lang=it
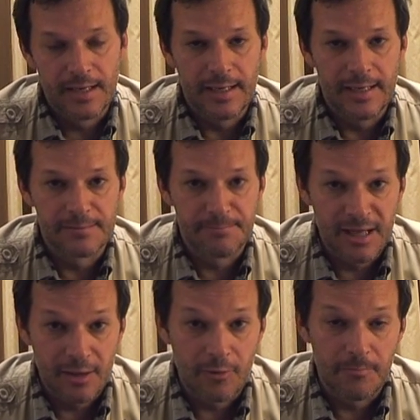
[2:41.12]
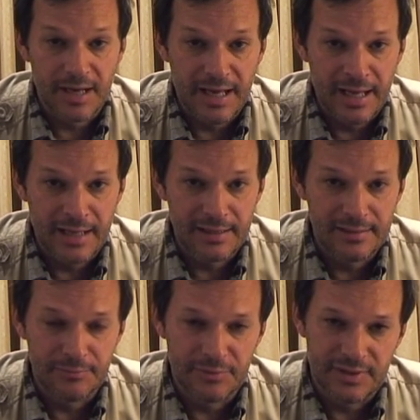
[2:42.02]
e spero magari
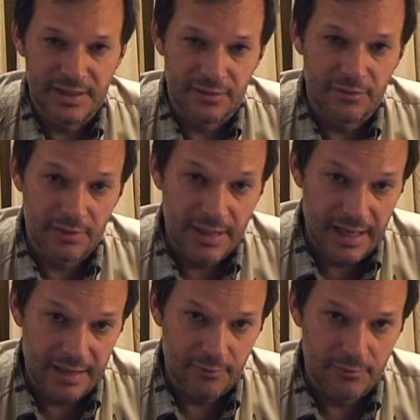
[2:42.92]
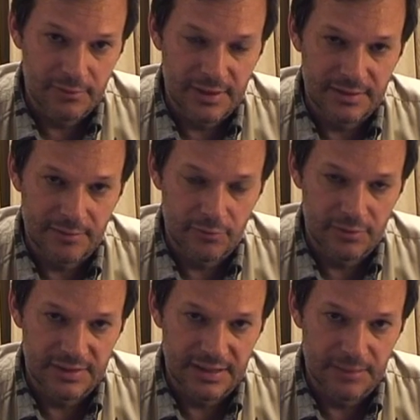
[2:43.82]
di poter tornare un'altra
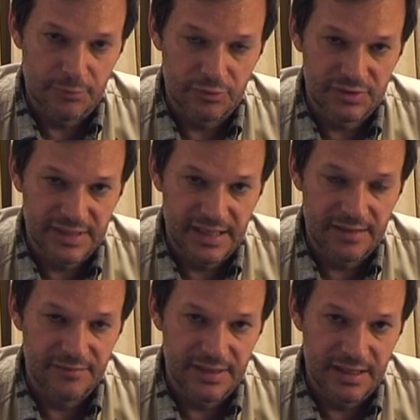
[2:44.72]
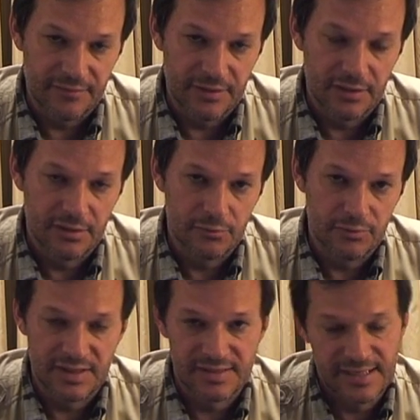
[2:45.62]
volta a Bruxelles a vedervi
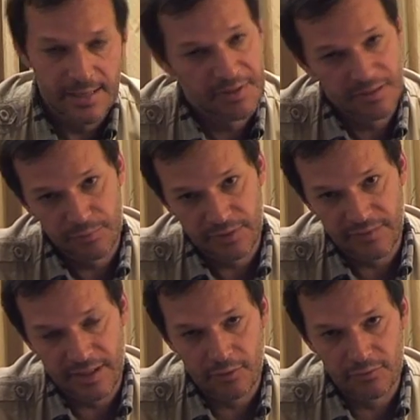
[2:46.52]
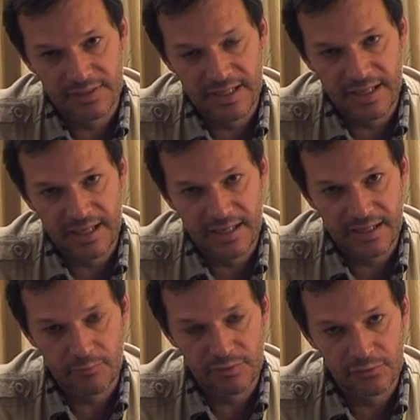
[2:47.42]
tutti assieme e di potervi raccontare
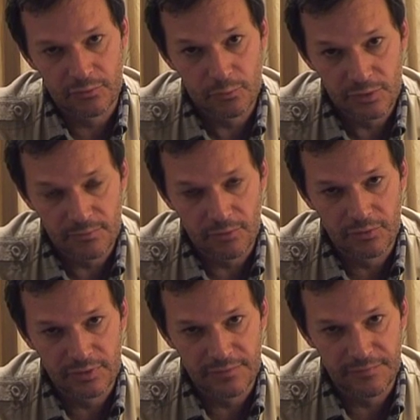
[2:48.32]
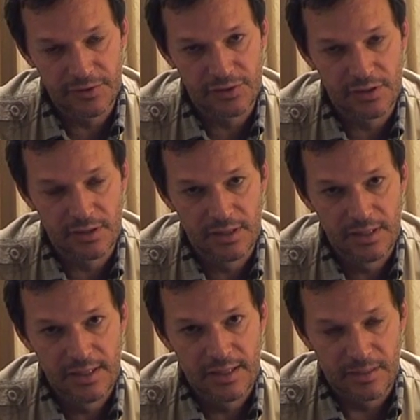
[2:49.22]
anche questo ultimo difficile
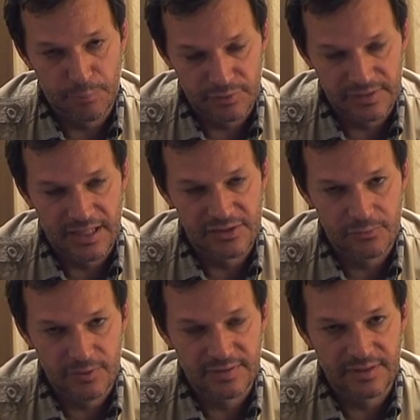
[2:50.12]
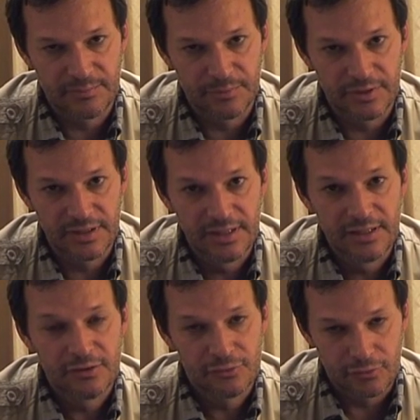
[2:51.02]
reportage qui a Tripoli
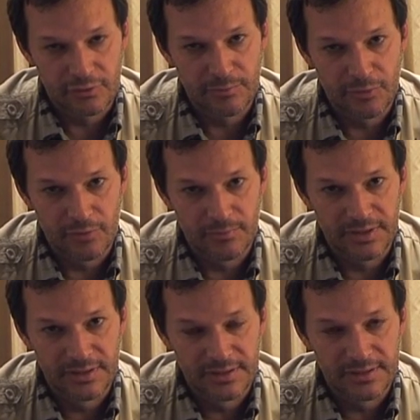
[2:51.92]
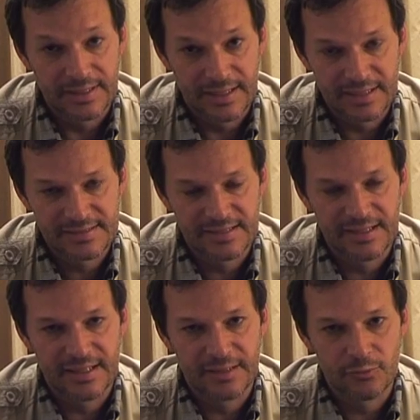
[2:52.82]
sotto le bombe.
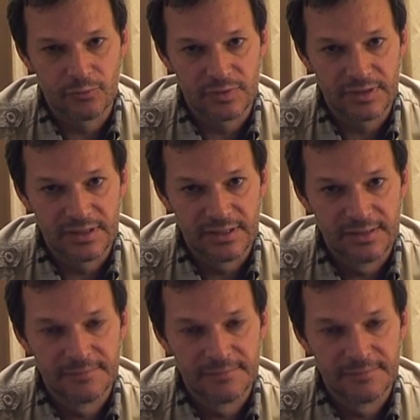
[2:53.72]
Grazie a tutti.